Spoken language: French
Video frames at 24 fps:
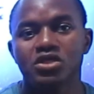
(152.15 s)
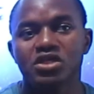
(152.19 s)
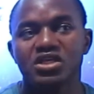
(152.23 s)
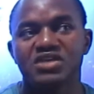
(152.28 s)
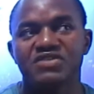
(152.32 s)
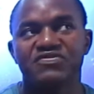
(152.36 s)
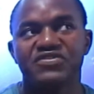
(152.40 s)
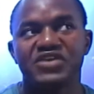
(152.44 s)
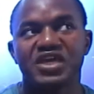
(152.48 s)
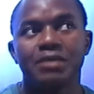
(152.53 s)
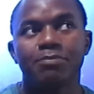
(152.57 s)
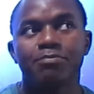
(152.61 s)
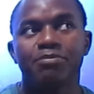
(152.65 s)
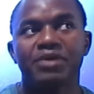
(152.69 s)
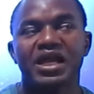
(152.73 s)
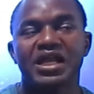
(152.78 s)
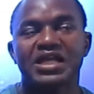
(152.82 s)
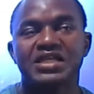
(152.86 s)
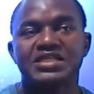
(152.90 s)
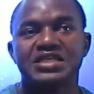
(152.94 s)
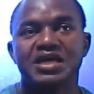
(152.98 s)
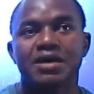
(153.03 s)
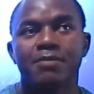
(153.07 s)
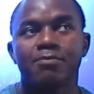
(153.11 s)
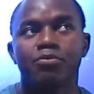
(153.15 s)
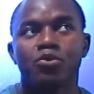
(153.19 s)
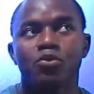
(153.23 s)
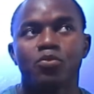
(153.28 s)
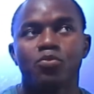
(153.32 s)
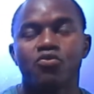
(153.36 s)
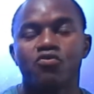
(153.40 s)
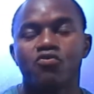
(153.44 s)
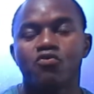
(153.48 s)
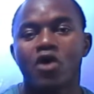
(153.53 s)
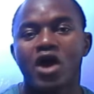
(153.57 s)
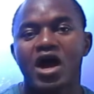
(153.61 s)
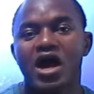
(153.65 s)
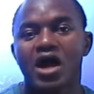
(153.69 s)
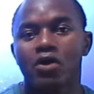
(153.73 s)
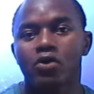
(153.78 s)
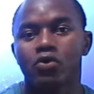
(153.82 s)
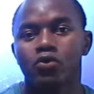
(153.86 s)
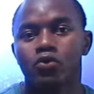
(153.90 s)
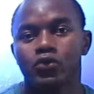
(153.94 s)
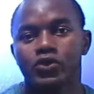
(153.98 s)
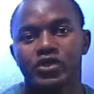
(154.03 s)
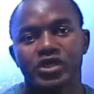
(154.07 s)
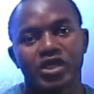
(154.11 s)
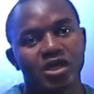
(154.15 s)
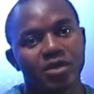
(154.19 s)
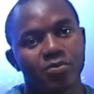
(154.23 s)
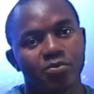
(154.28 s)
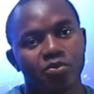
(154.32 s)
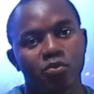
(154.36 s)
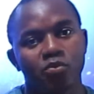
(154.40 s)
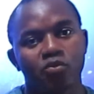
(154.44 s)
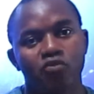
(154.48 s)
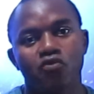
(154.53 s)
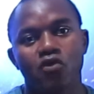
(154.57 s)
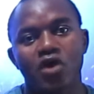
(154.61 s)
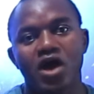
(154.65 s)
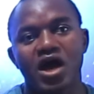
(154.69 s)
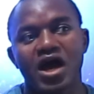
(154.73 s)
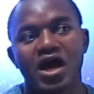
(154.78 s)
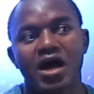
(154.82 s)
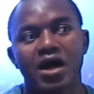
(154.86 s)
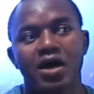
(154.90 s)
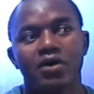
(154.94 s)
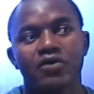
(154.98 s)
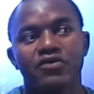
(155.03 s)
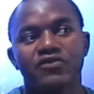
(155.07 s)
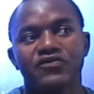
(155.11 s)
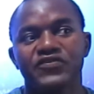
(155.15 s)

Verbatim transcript: ils viennent par exemple pour pouvoir grouiller, pour pouvoir euh,